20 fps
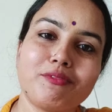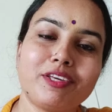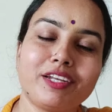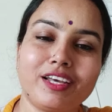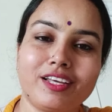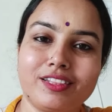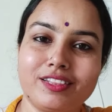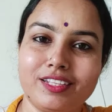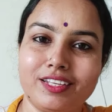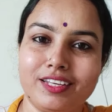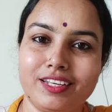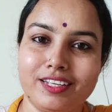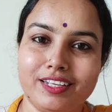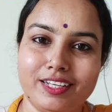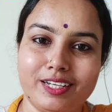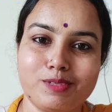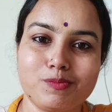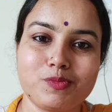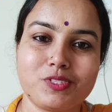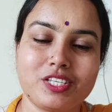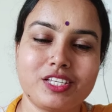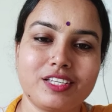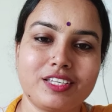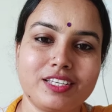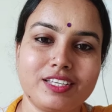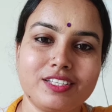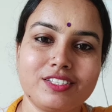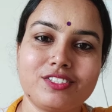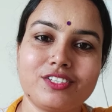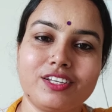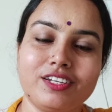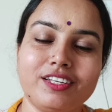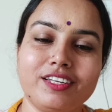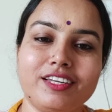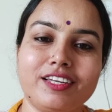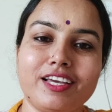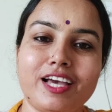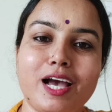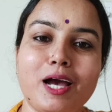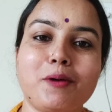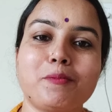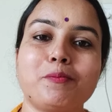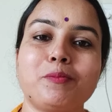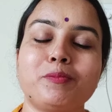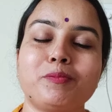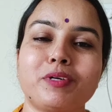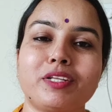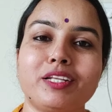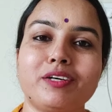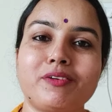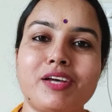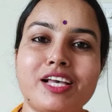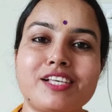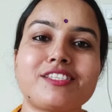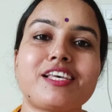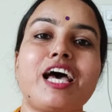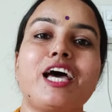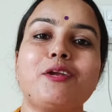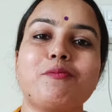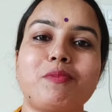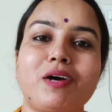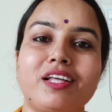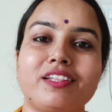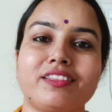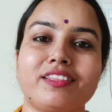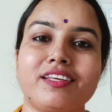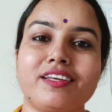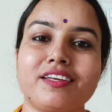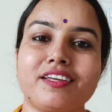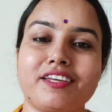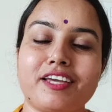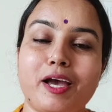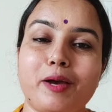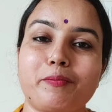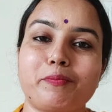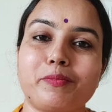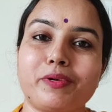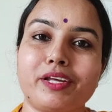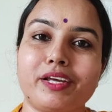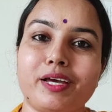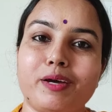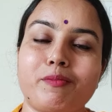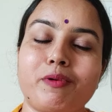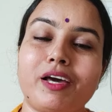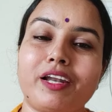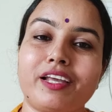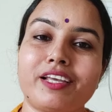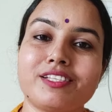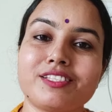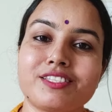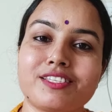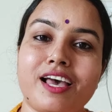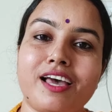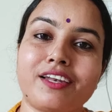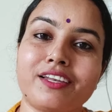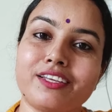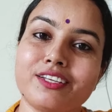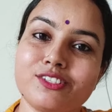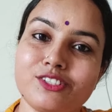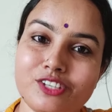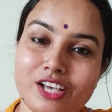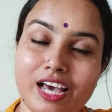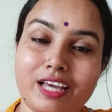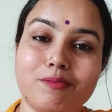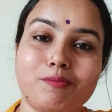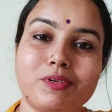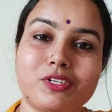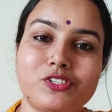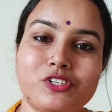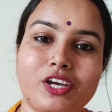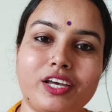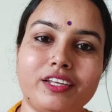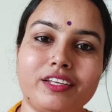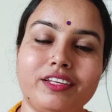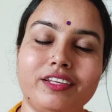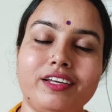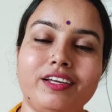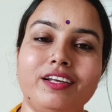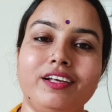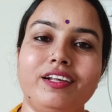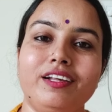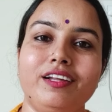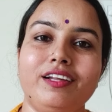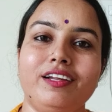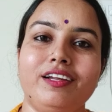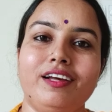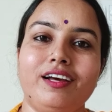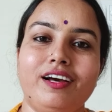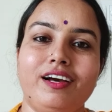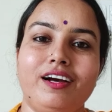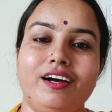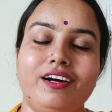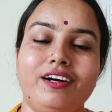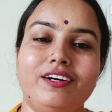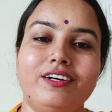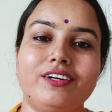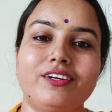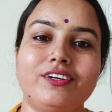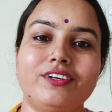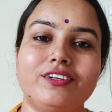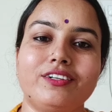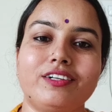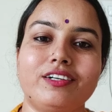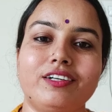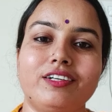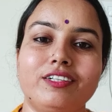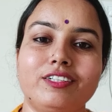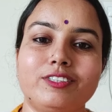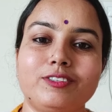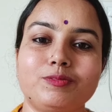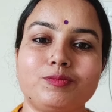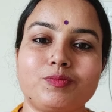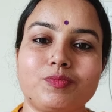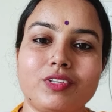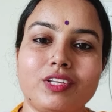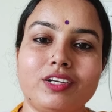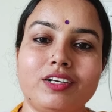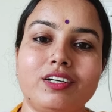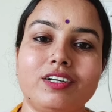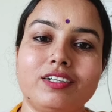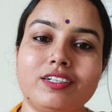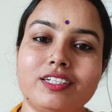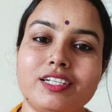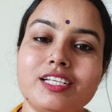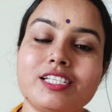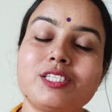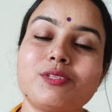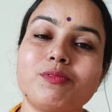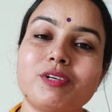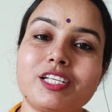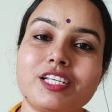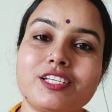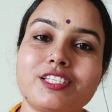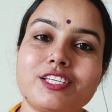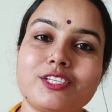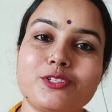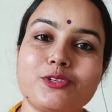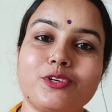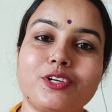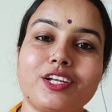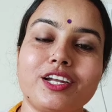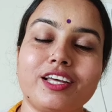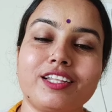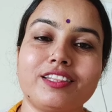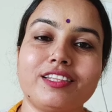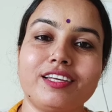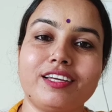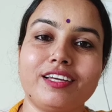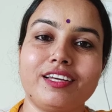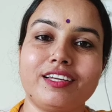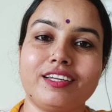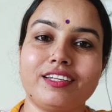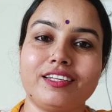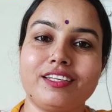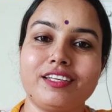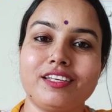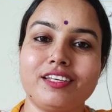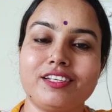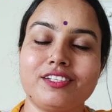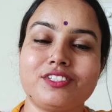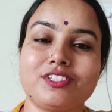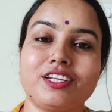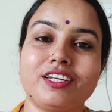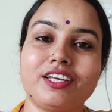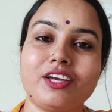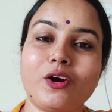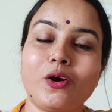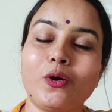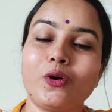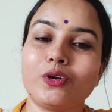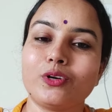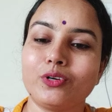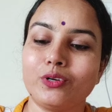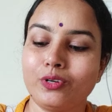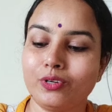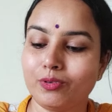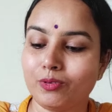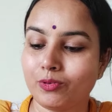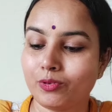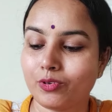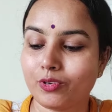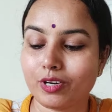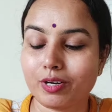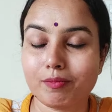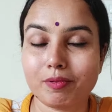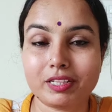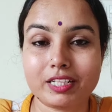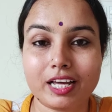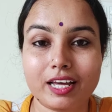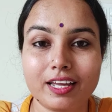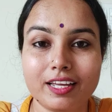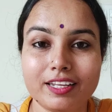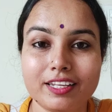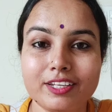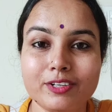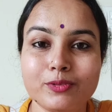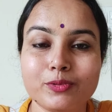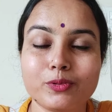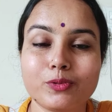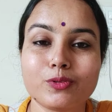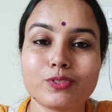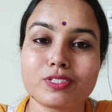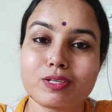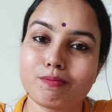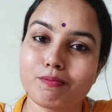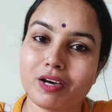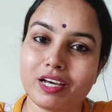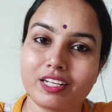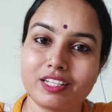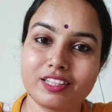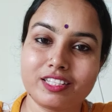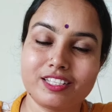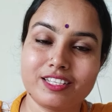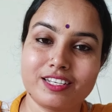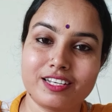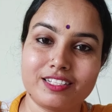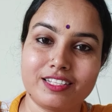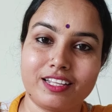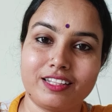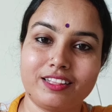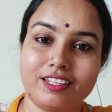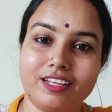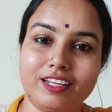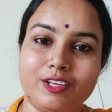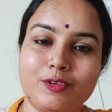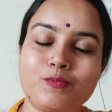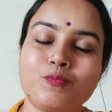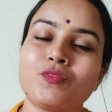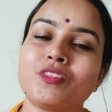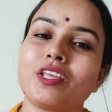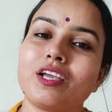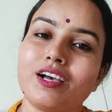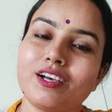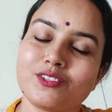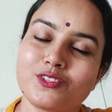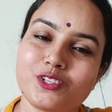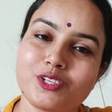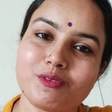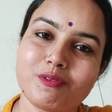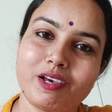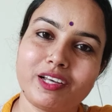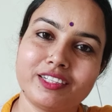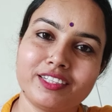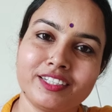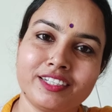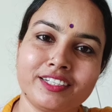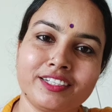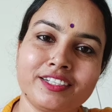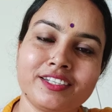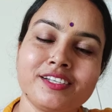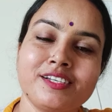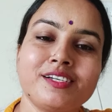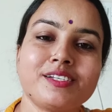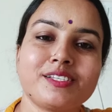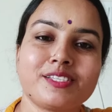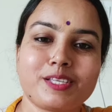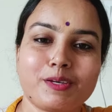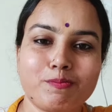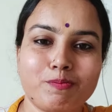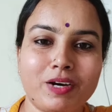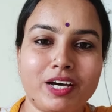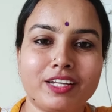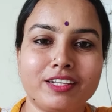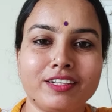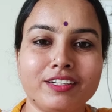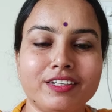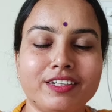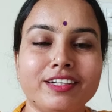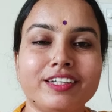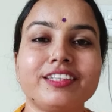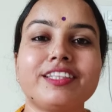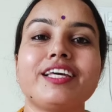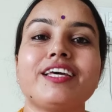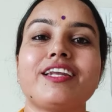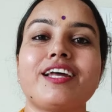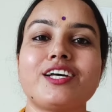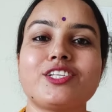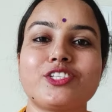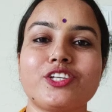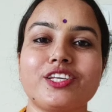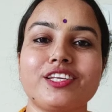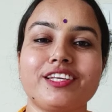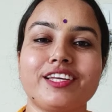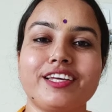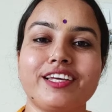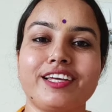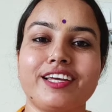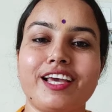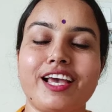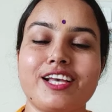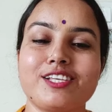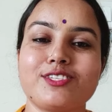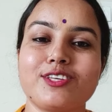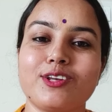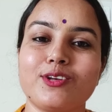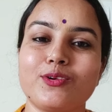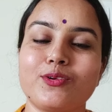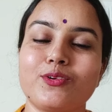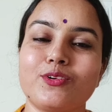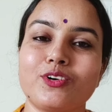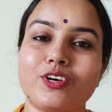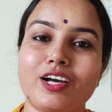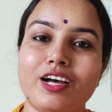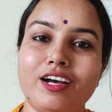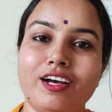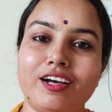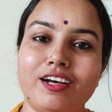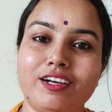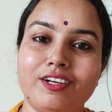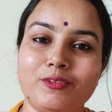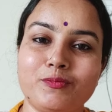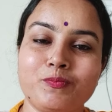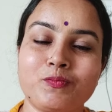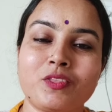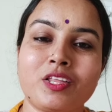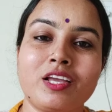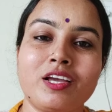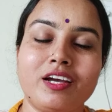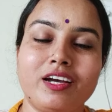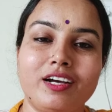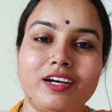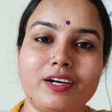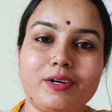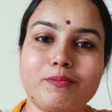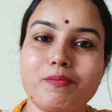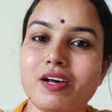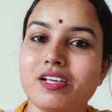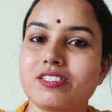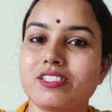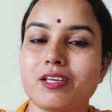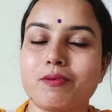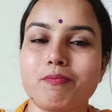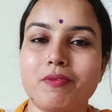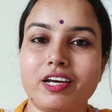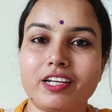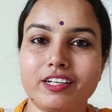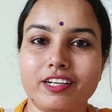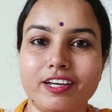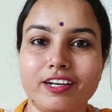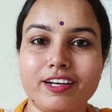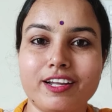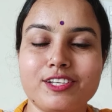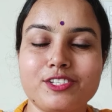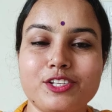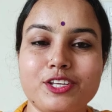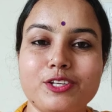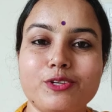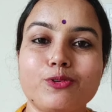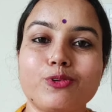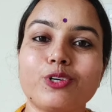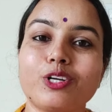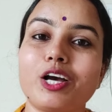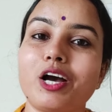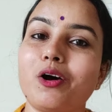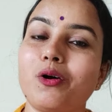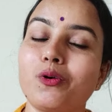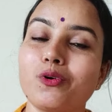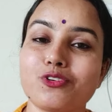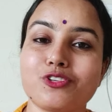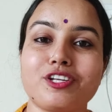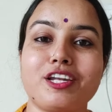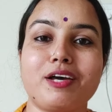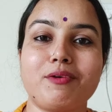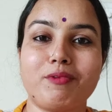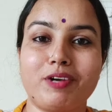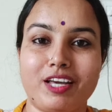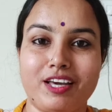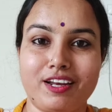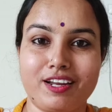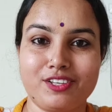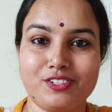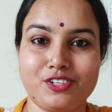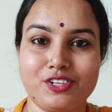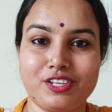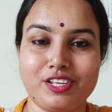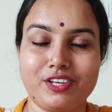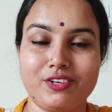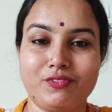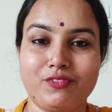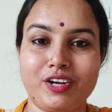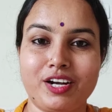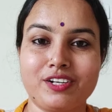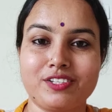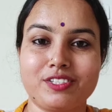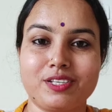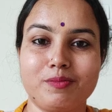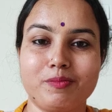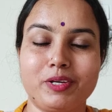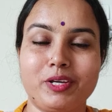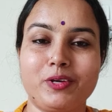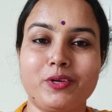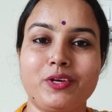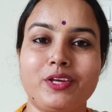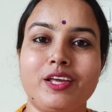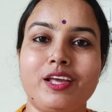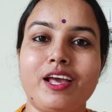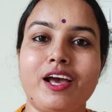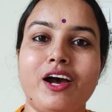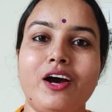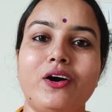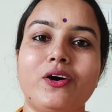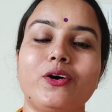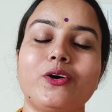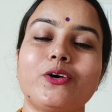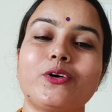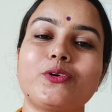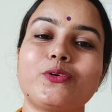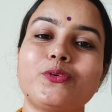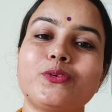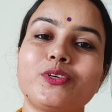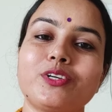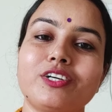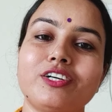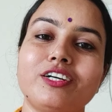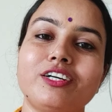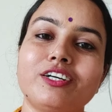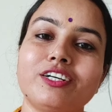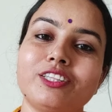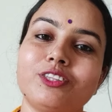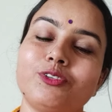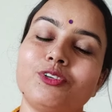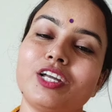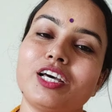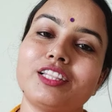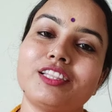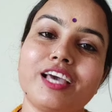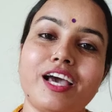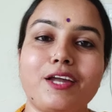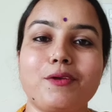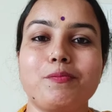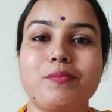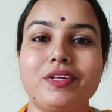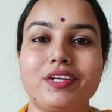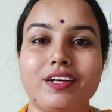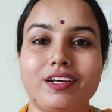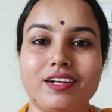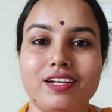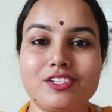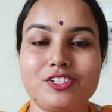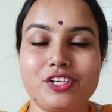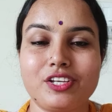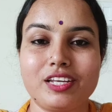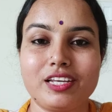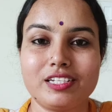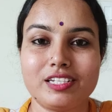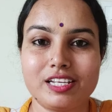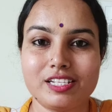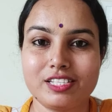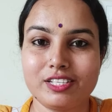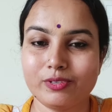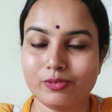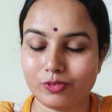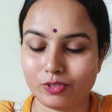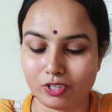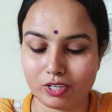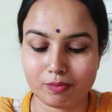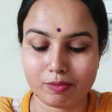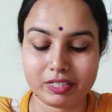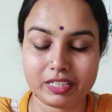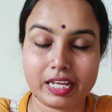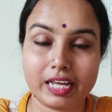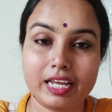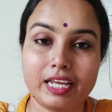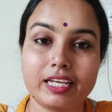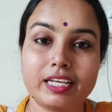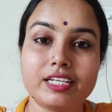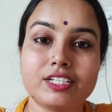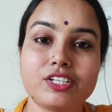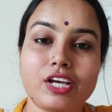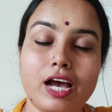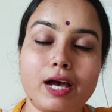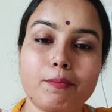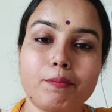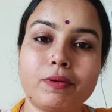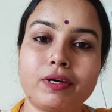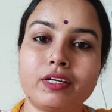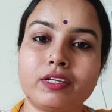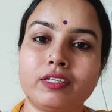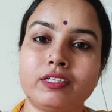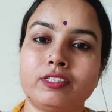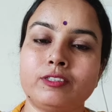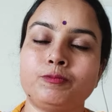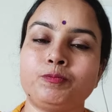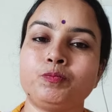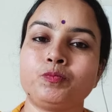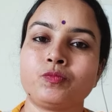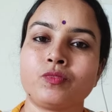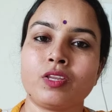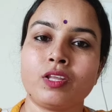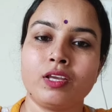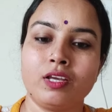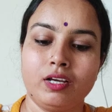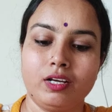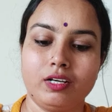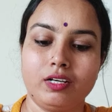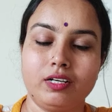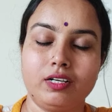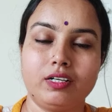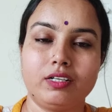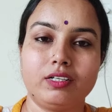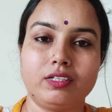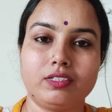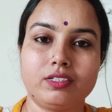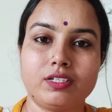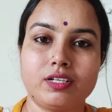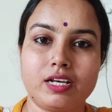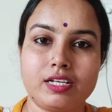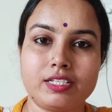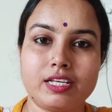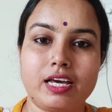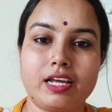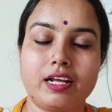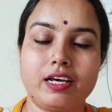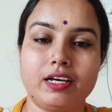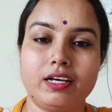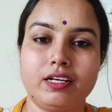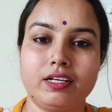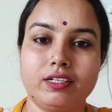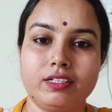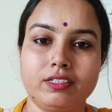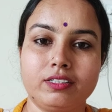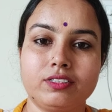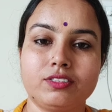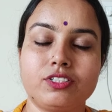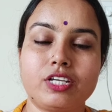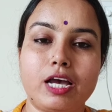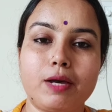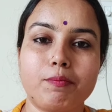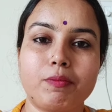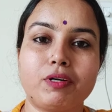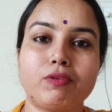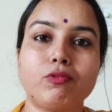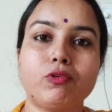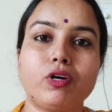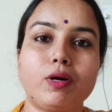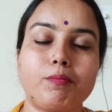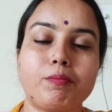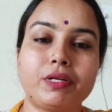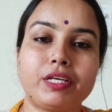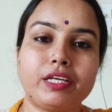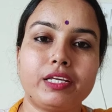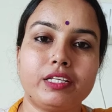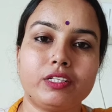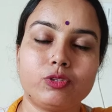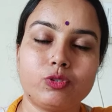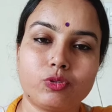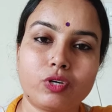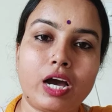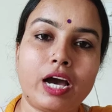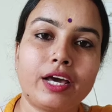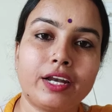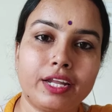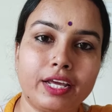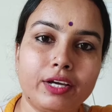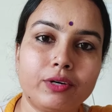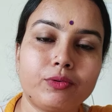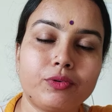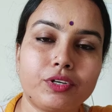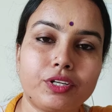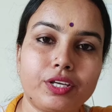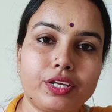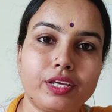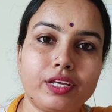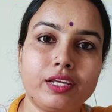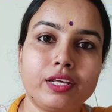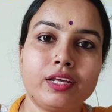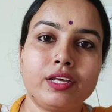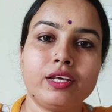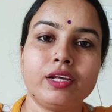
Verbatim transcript: भी रहते हैं हमसे कि चलिए आप मतलब एहसान मानते हैं कि आपने हमारे इंसान की जान बचाई और इस वजह से जुड़े रहते हैं कि चलिए और उन्होंने बताया कि उनको सम्मानित किया जाता है अच्छी बात है सम्मान देना चाहिए ऐसे लोगों का मान सम्मान करना चाहिए उनका हौसला बढ़ाना चाहिए फ्रेंड्स हमें और उनका थोड़ा ध्यान भी रखना चाहिए जैसे उन्होंने बताया कि जहाँ पर हज़ारा जहाँ पर वो अपनी दुकान है उनकी